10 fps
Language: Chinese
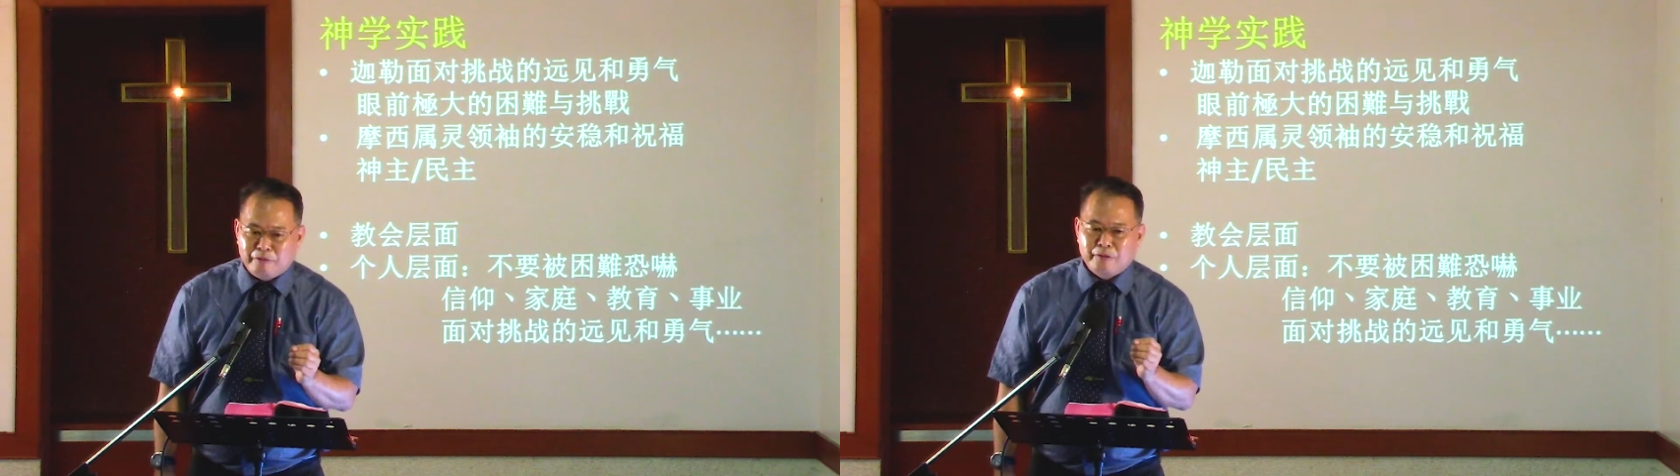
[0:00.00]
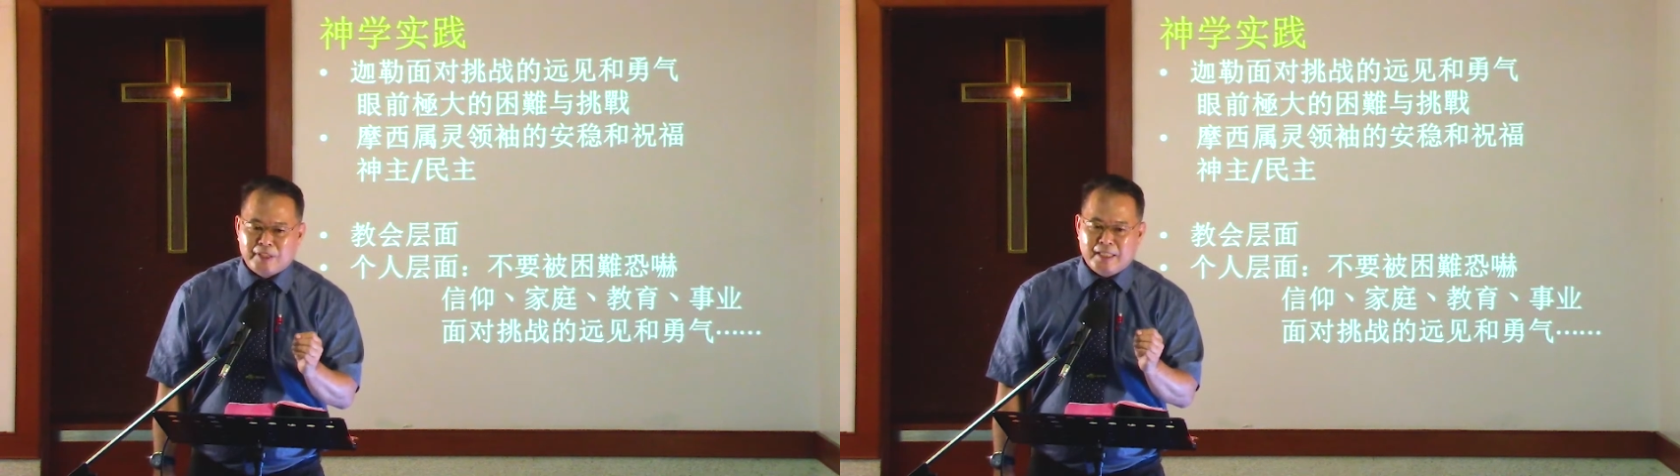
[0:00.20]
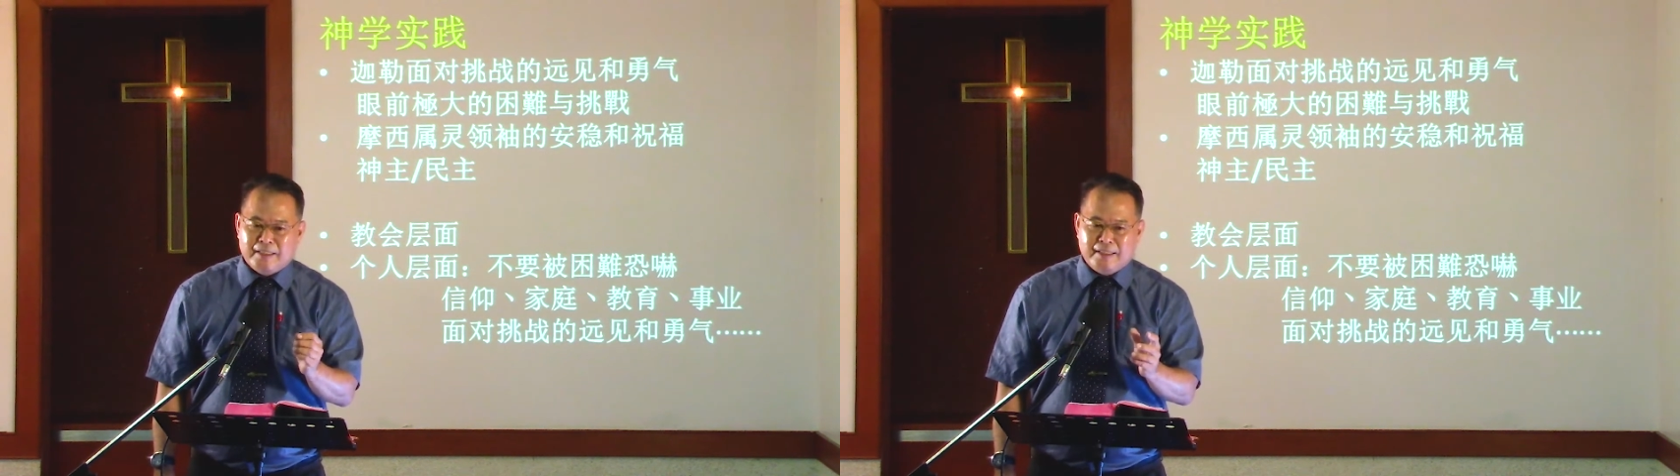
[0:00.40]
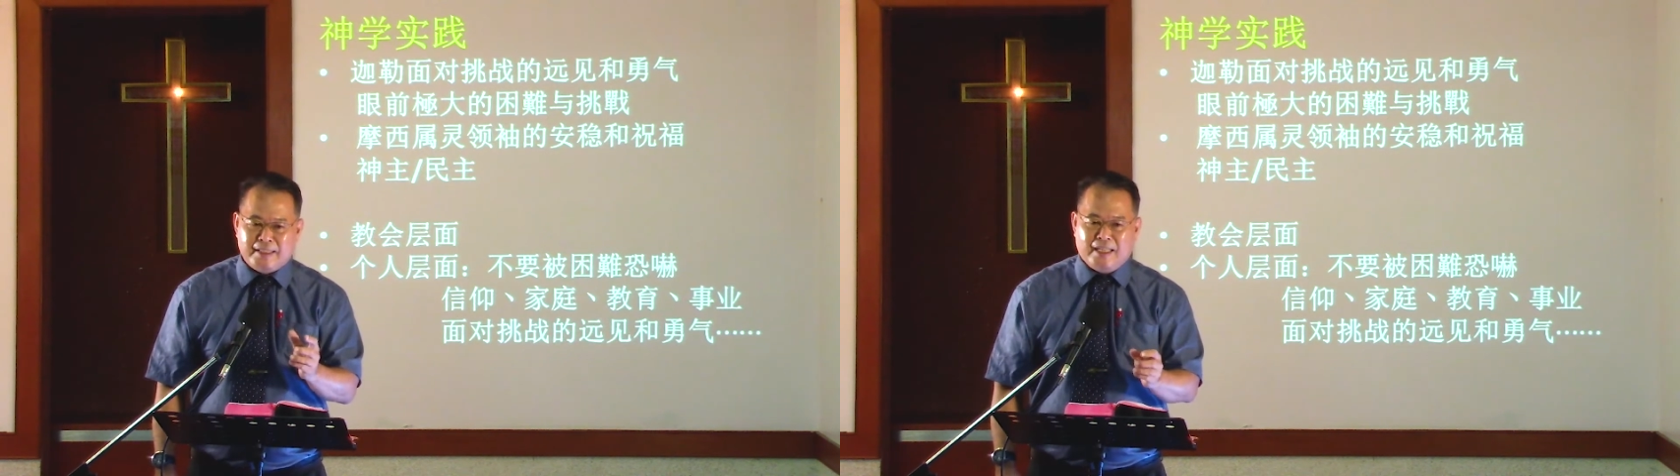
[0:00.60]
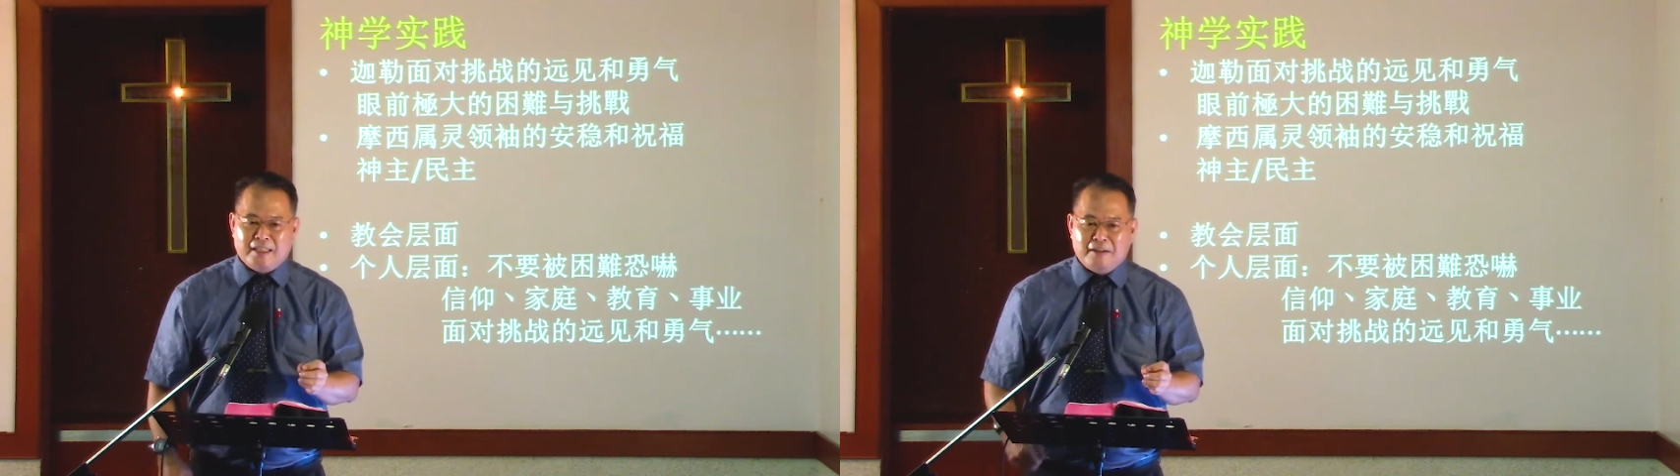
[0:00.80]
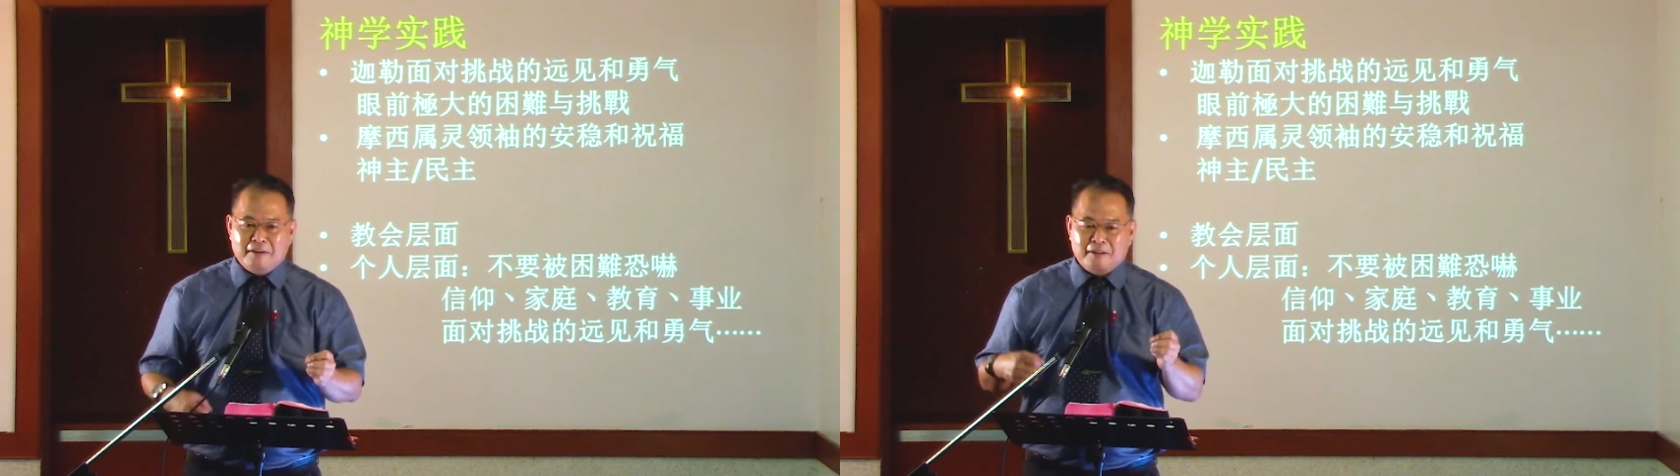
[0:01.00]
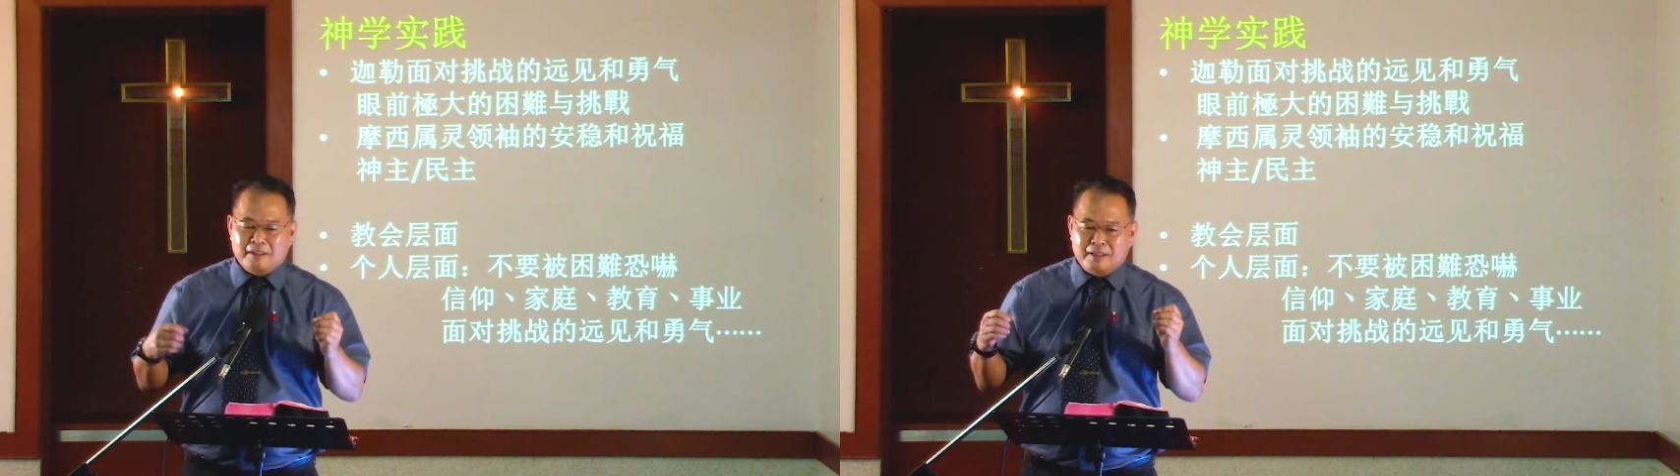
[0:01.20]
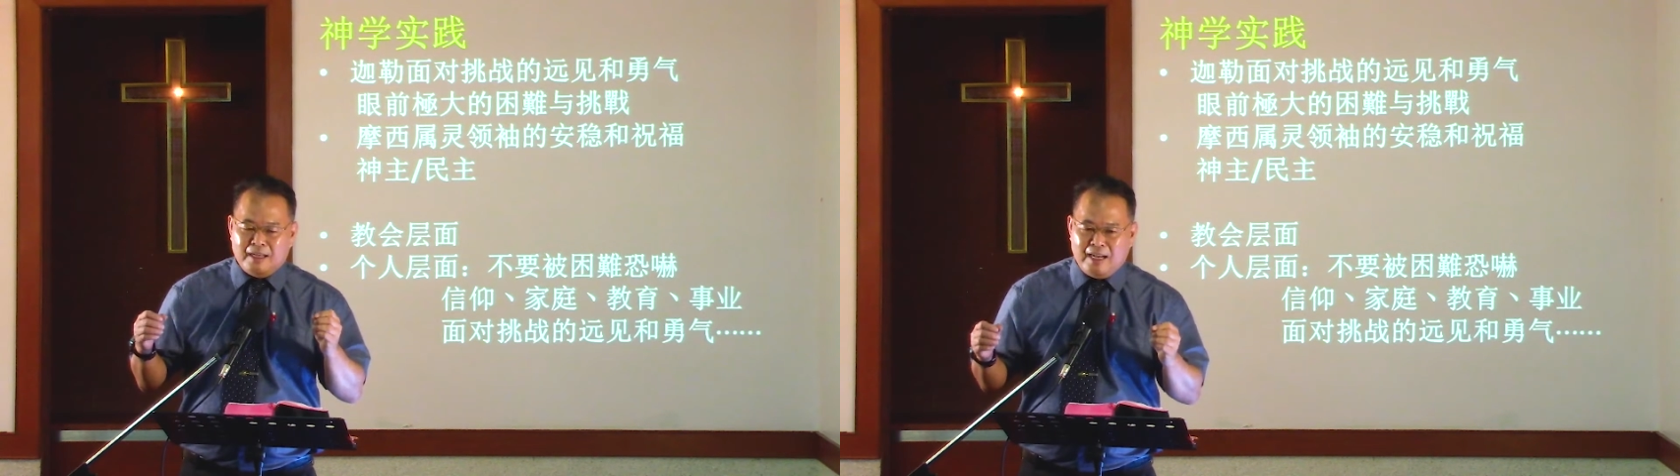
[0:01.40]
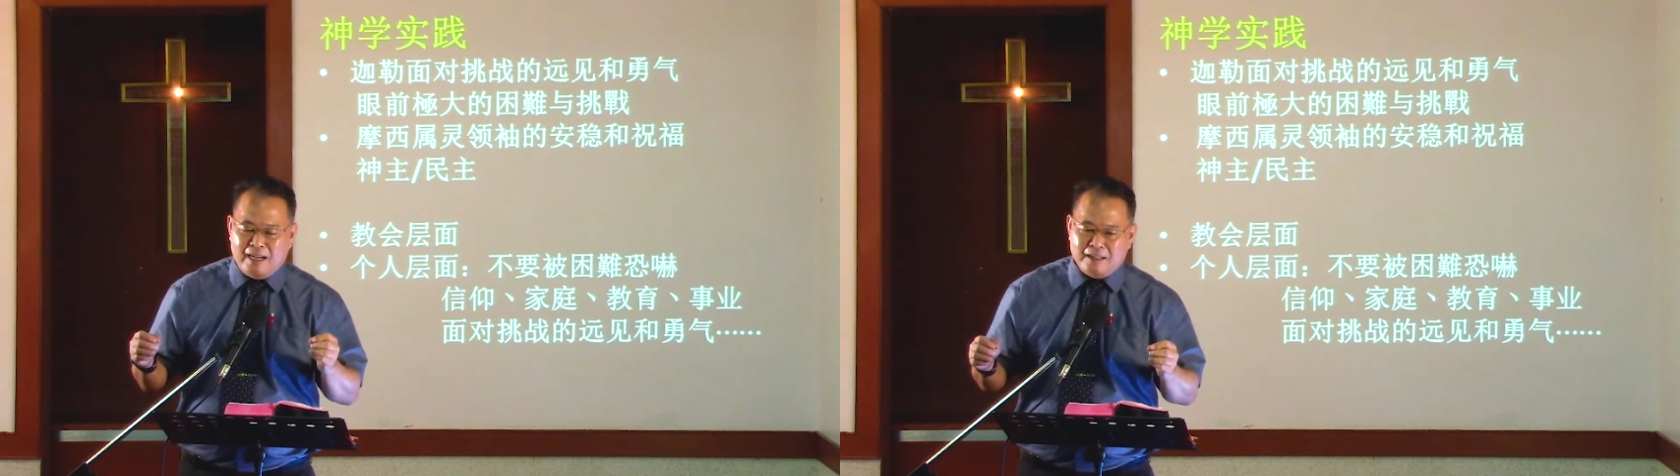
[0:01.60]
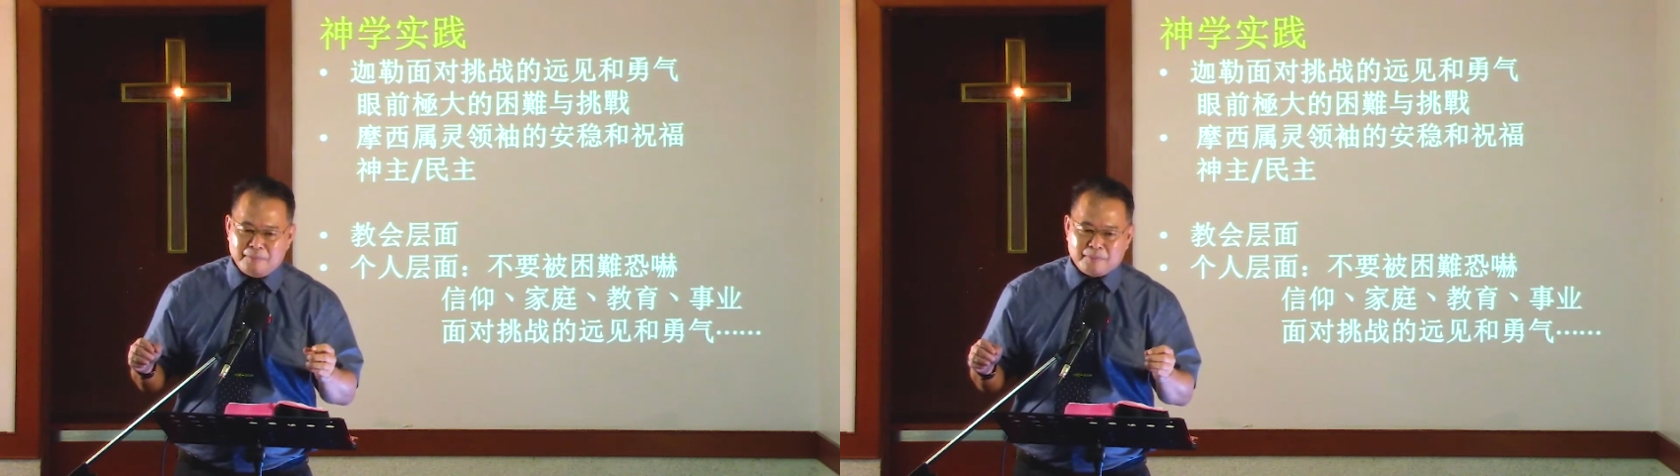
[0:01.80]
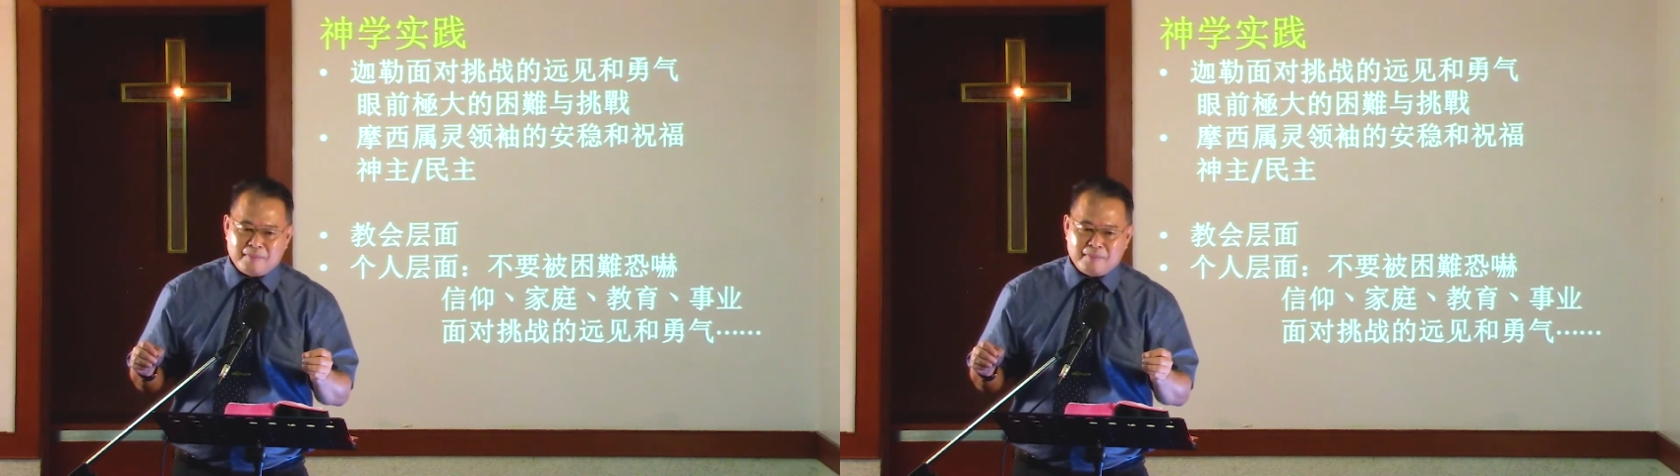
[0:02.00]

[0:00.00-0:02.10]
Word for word: 福建人讲的啊，